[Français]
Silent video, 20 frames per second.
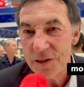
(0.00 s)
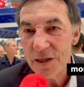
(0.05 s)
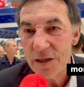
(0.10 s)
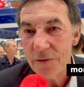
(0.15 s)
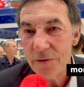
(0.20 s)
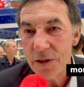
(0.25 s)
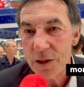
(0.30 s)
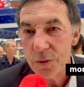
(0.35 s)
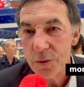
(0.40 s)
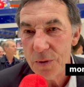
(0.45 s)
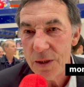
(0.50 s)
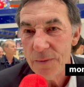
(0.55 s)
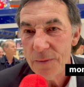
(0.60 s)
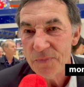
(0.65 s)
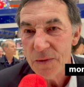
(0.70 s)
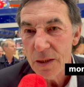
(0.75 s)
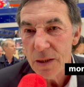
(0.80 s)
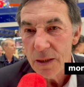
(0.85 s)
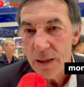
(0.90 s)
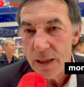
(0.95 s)
avec lui.
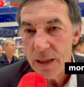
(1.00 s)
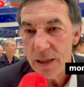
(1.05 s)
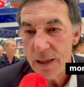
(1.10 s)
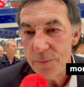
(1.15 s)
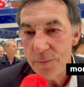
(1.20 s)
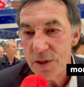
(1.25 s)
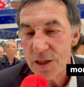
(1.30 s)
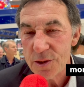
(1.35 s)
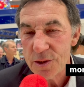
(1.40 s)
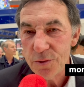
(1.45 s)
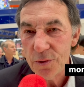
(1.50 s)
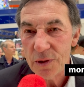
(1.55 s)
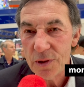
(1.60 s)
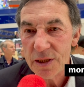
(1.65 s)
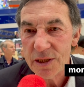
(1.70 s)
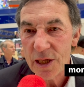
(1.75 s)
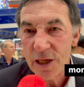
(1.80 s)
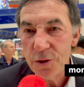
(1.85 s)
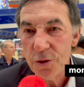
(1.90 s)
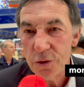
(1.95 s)
Et il est bien sûr
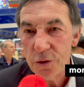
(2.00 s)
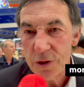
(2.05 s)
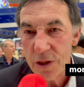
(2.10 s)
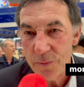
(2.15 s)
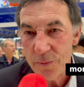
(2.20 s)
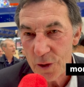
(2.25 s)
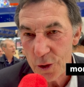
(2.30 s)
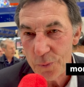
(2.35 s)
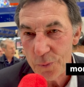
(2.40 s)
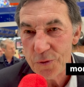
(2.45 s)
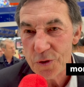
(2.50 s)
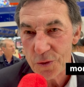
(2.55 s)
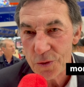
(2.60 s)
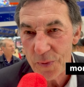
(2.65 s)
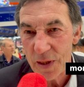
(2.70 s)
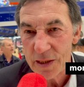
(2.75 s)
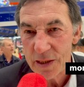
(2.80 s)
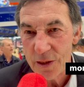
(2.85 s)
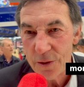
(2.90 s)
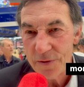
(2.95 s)
l'entraîneur qui m'a le plus
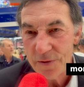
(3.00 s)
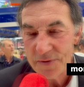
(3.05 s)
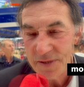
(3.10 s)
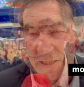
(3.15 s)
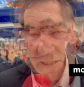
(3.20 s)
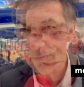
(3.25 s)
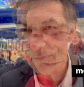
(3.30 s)
marqué au FC Nantes.